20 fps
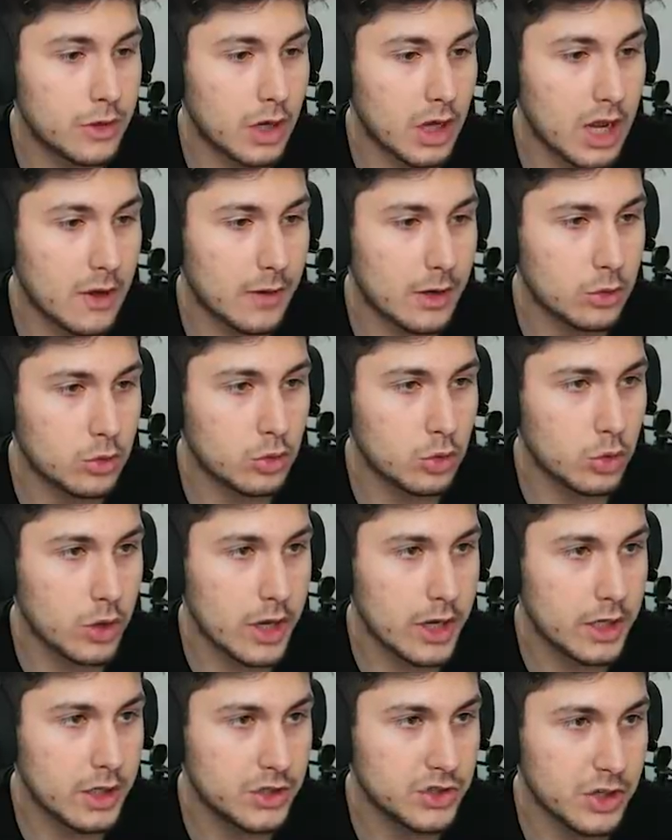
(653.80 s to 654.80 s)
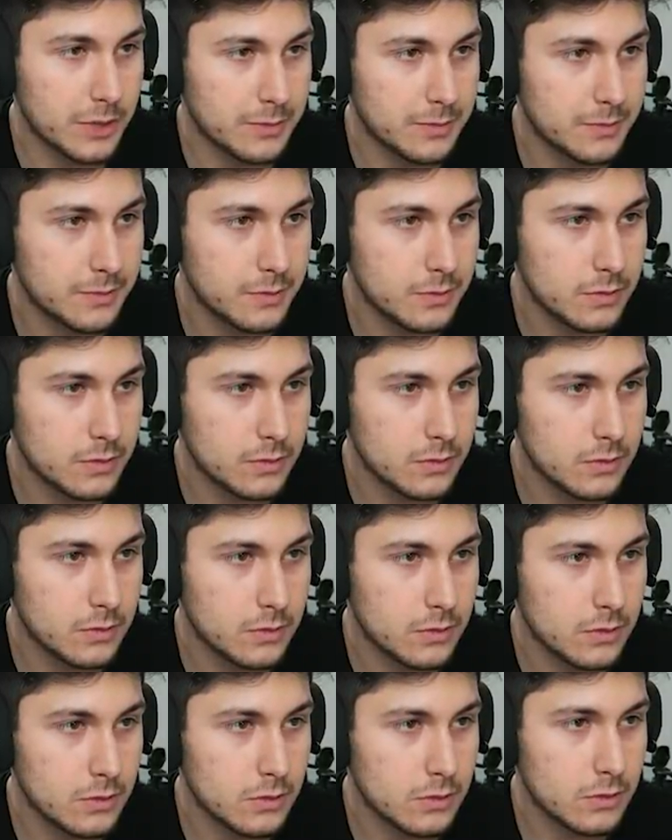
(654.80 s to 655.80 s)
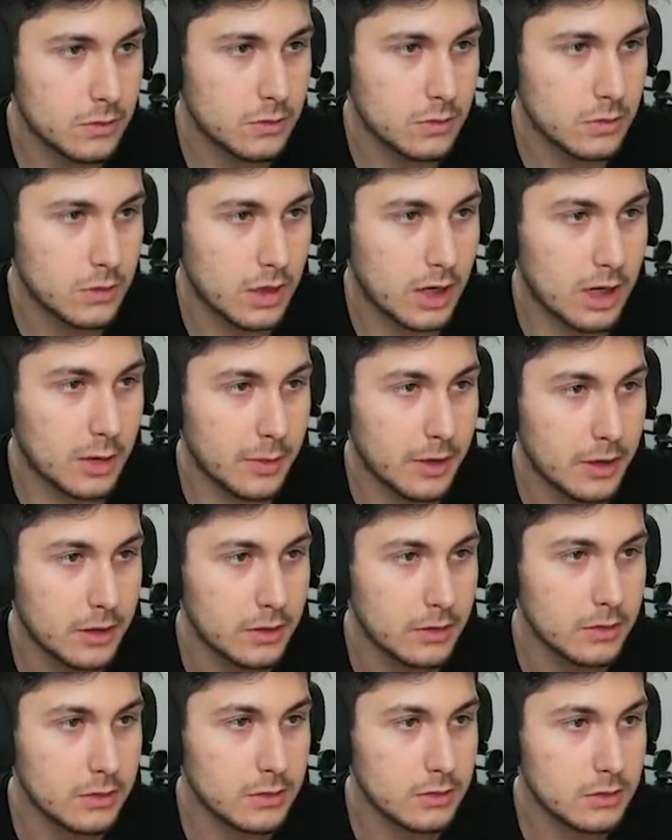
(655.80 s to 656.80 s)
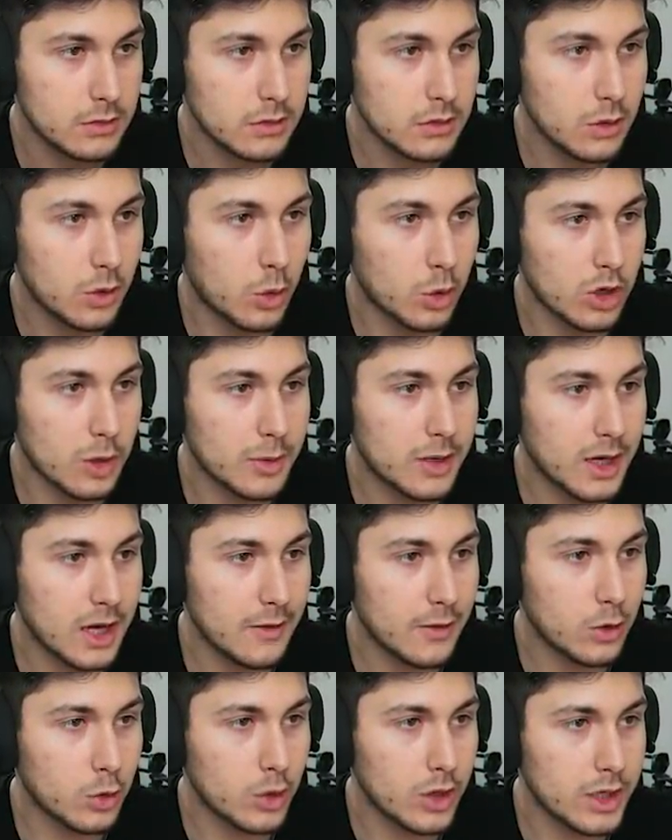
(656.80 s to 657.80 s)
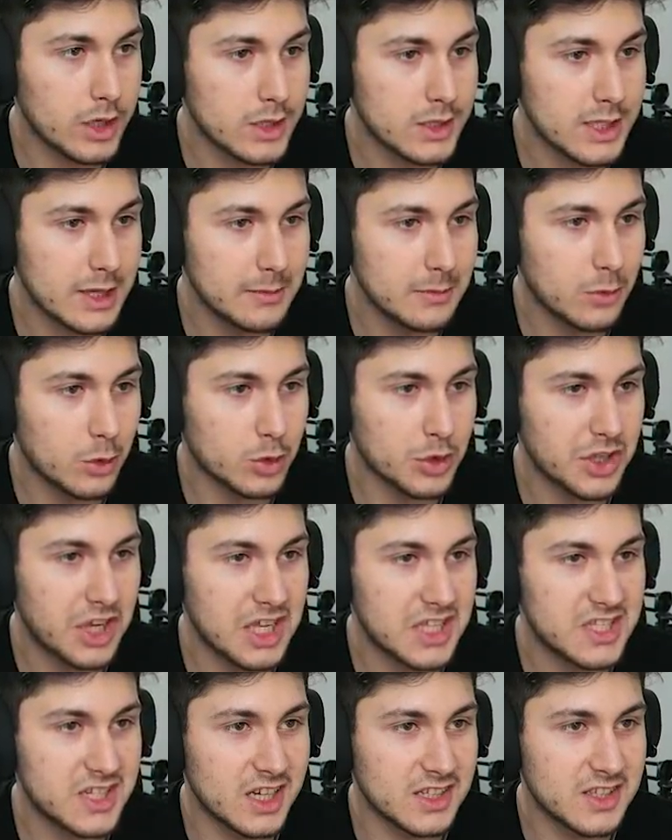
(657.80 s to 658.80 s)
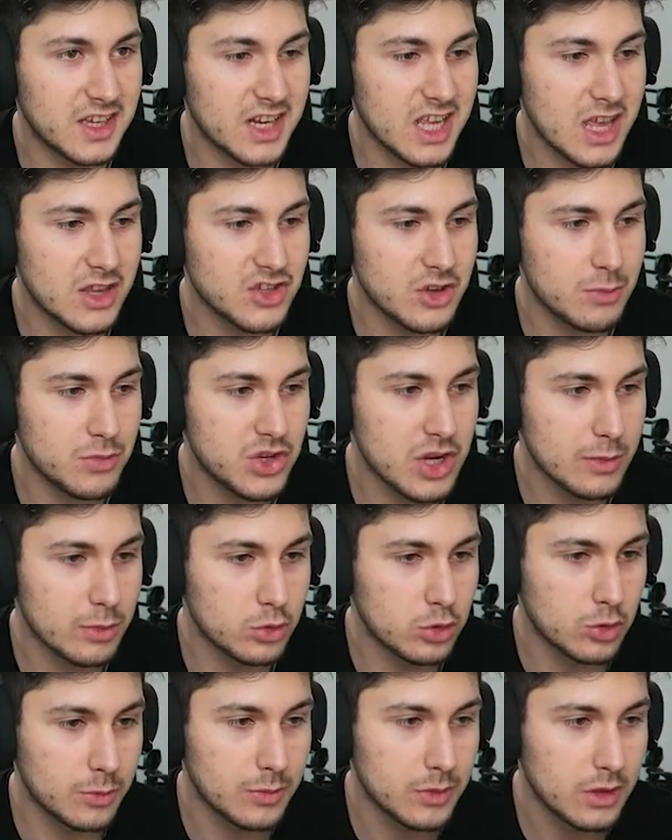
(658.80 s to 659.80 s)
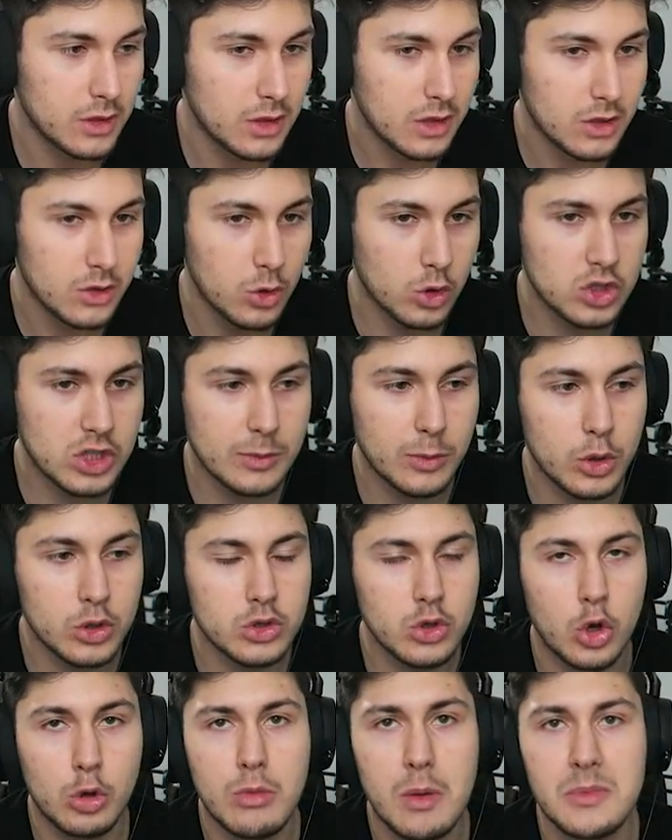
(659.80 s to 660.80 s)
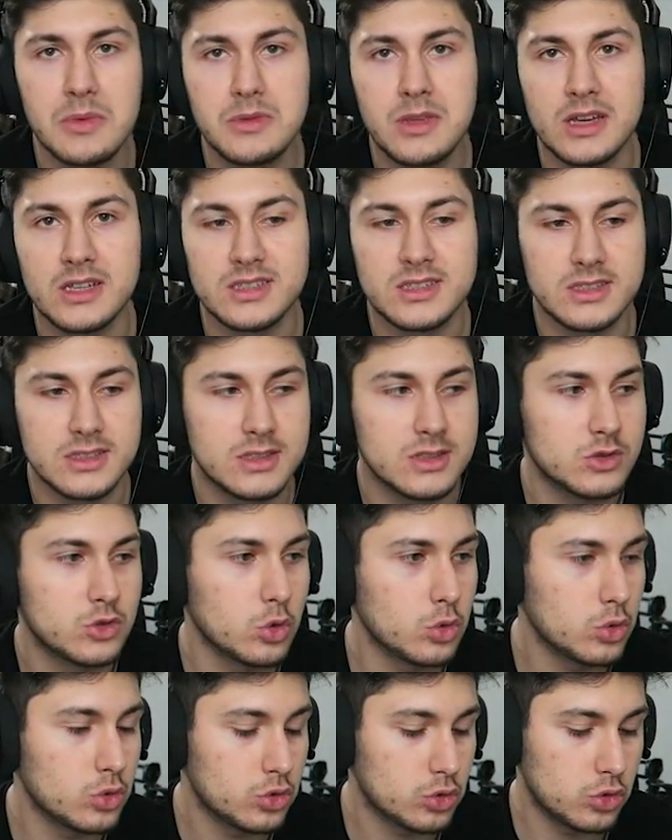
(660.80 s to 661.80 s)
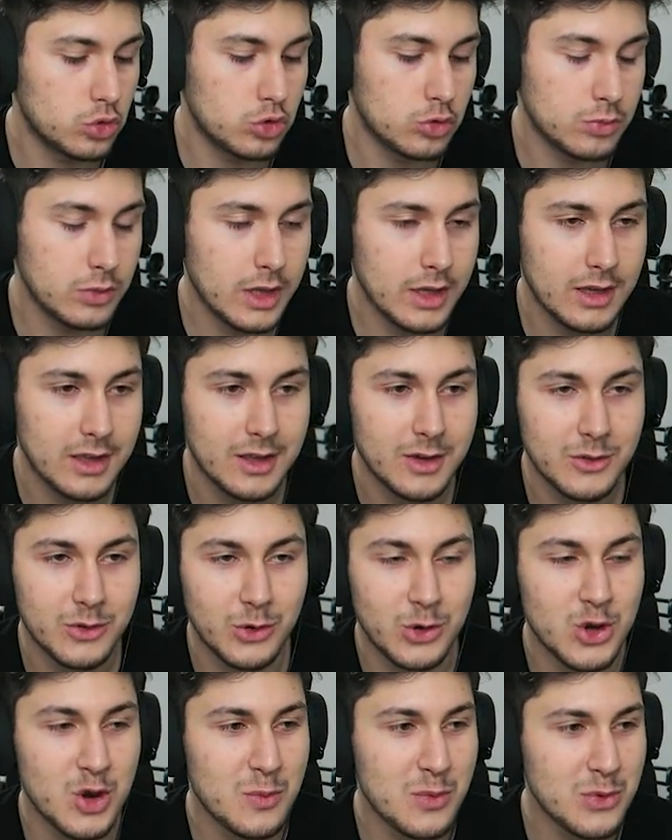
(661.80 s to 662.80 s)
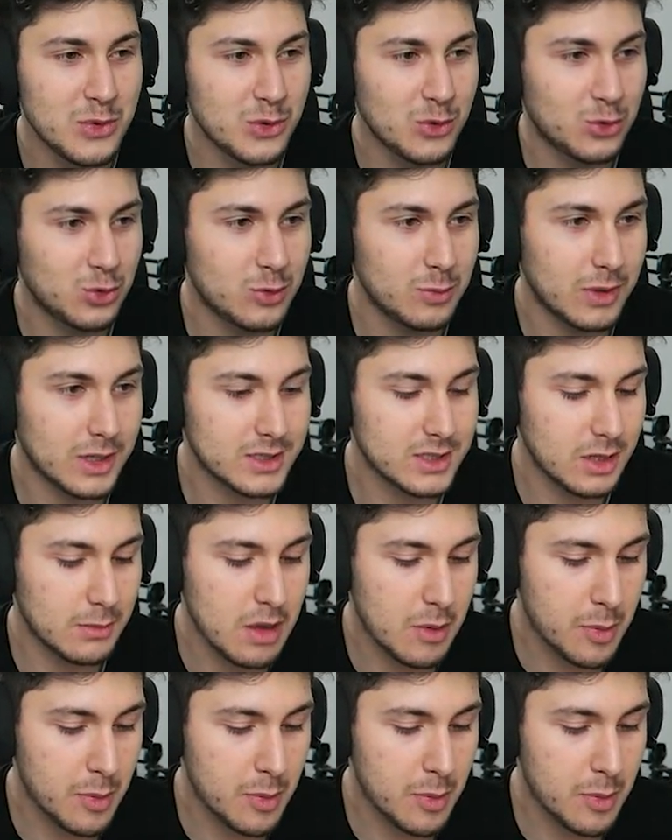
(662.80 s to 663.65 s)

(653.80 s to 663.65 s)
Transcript: bir kale var. Dur oraya gireceğim. Harbi. Orada bir kale var. Ona girsem orada kesin hasar yiyecek bir şey bulurum. Yoksa bu oyunda ölmem imkansız. Çok güçlüydüm de oynamayı unuttum. Baksana